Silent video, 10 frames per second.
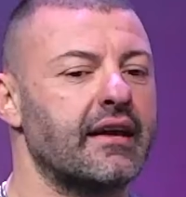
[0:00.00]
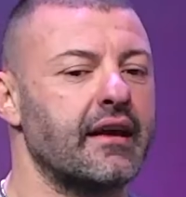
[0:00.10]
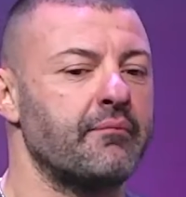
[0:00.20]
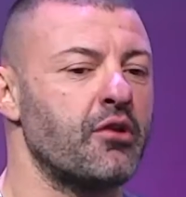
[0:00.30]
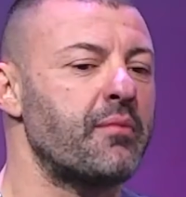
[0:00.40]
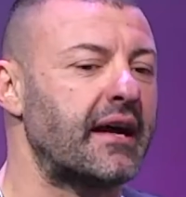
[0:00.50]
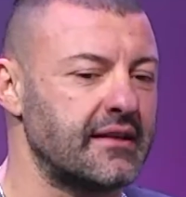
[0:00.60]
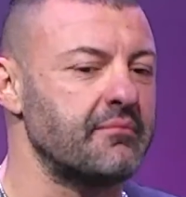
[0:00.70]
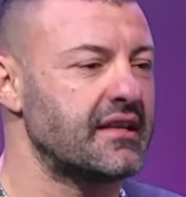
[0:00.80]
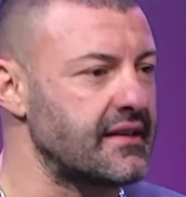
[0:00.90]
al che mio
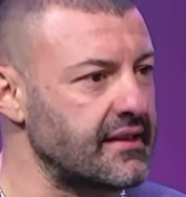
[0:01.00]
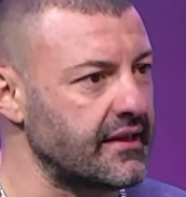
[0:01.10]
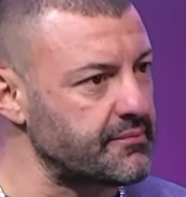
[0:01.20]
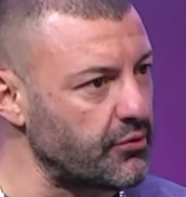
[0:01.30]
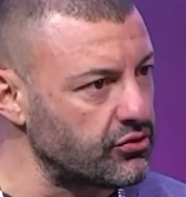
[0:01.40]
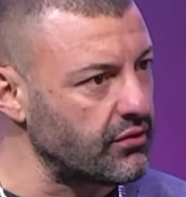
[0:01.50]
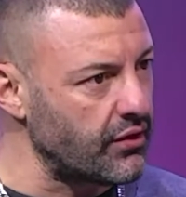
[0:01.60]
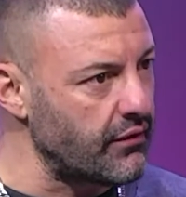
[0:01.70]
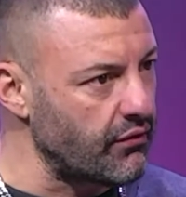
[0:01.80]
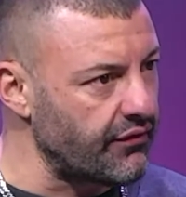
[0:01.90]
padre mi chiese che
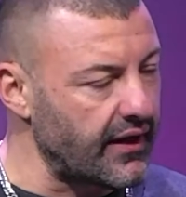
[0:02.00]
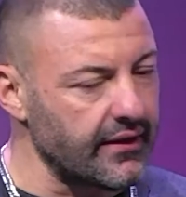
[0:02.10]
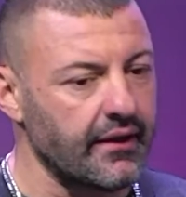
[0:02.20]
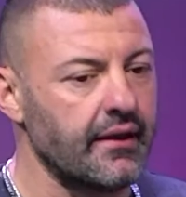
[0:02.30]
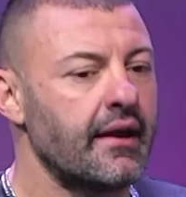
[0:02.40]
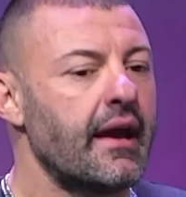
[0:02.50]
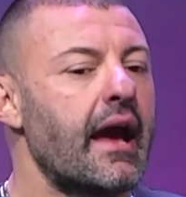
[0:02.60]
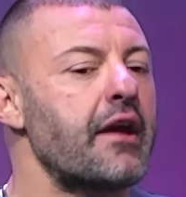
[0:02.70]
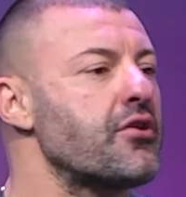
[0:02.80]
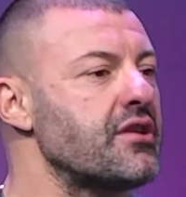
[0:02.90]
sport volevo fare.
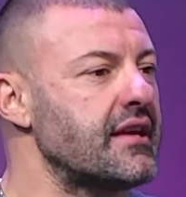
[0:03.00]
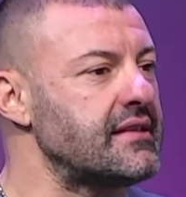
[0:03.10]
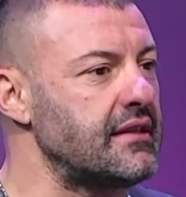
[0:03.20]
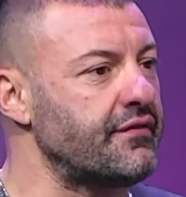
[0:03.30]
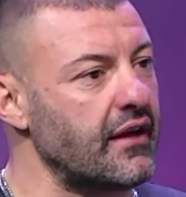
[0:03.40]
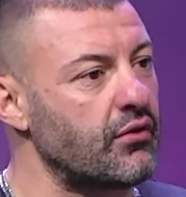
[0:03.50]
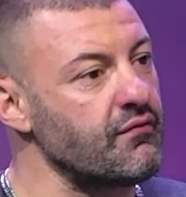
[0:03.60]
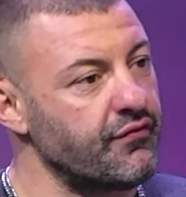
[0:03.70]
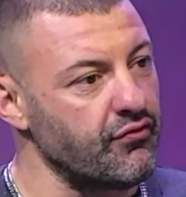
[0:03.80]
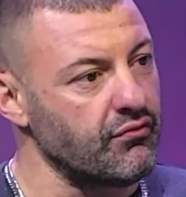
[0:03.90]
E io gli chiesi di fare il
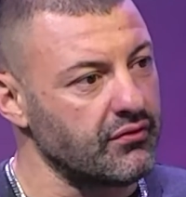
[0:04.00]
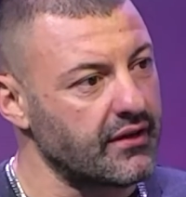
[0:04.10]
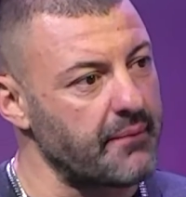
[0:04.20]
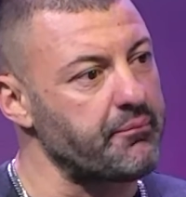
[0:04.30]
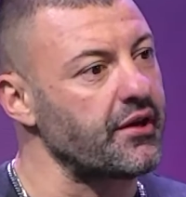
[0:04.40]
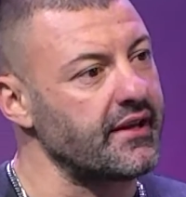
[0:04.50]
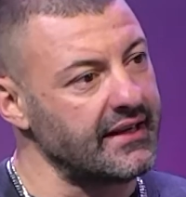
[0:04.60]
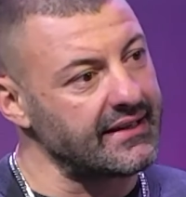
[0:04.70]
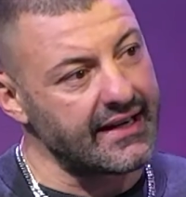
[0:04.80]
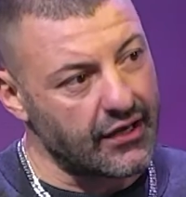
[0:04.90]
Kung Fu, che
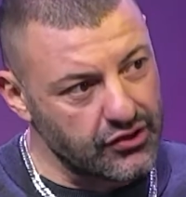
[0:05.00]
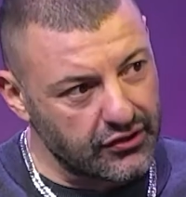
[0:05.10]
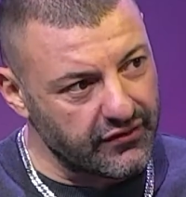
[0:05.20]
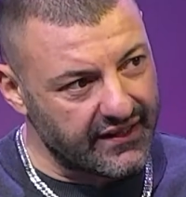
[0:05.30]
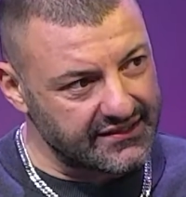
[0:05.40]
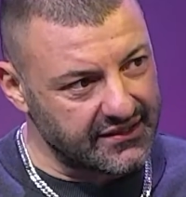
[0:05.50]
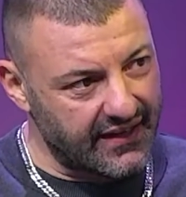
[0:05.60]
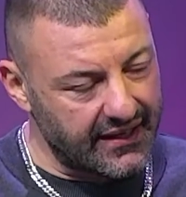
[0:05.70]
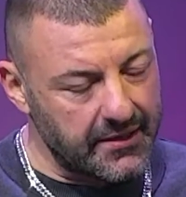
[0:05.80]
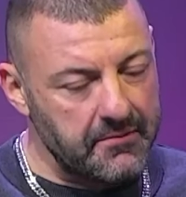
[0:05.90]
poi in Italia ancora doveva
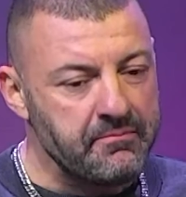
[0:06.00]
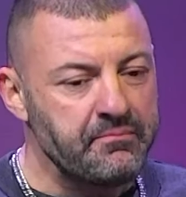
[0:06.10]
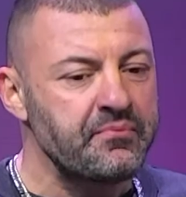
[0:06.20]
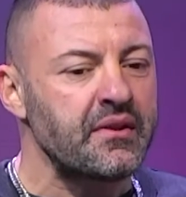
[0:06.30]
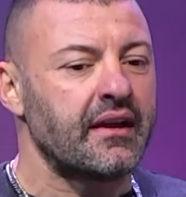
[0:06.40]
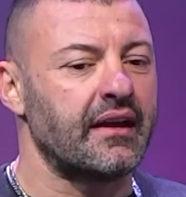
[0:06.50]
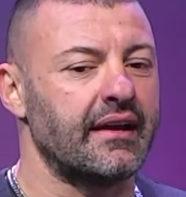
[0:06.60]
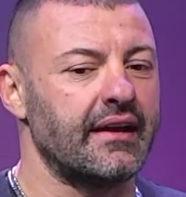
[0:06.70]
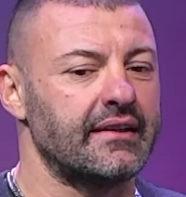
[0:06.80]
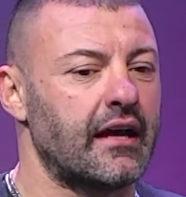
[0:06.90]
arrivare.
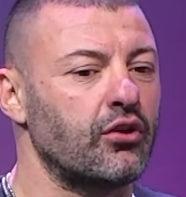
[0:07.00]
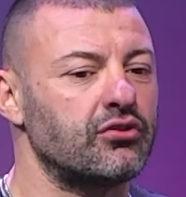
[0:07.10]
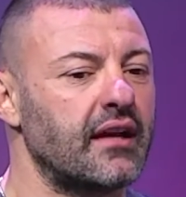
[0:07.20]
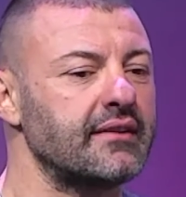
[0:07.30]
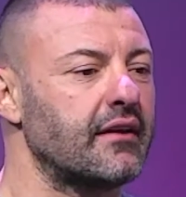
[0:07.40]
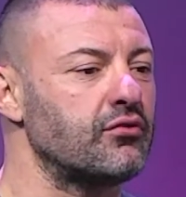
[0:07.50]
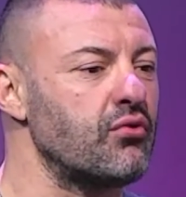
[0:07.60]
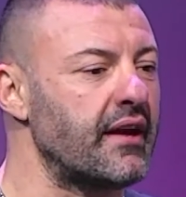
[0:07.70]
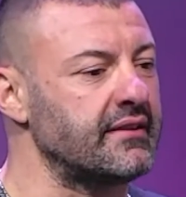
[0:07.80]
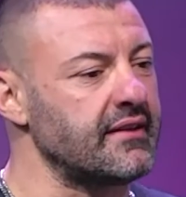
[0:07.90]
Era
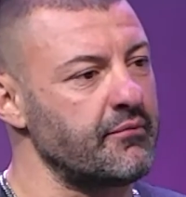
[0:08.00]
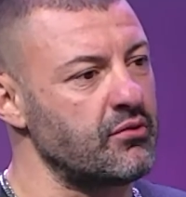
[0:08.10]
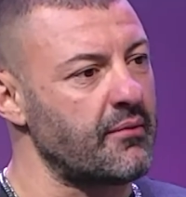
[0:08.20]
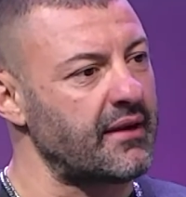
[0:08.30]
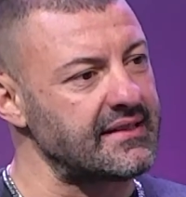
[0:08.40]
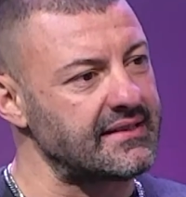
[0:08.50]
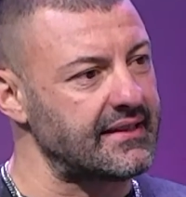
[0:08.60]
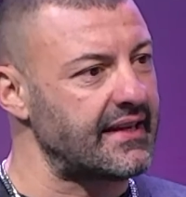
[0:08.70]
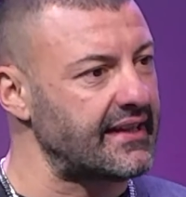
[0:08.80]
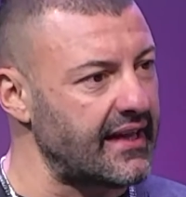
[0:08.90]
l'82, entrammo in una
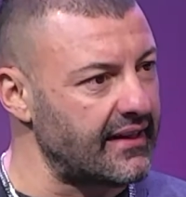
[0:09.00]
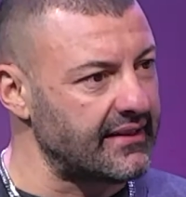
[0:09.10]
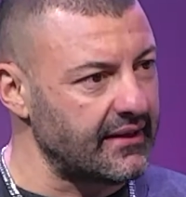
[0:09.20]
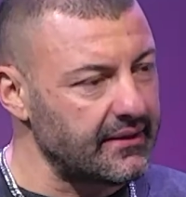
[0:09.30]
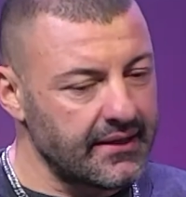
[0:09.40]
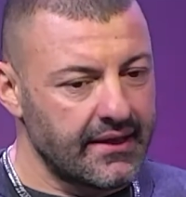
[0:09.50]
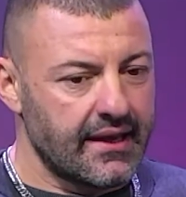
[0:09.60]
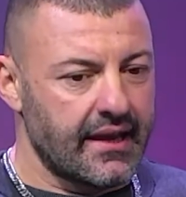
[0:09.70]
palestra di karate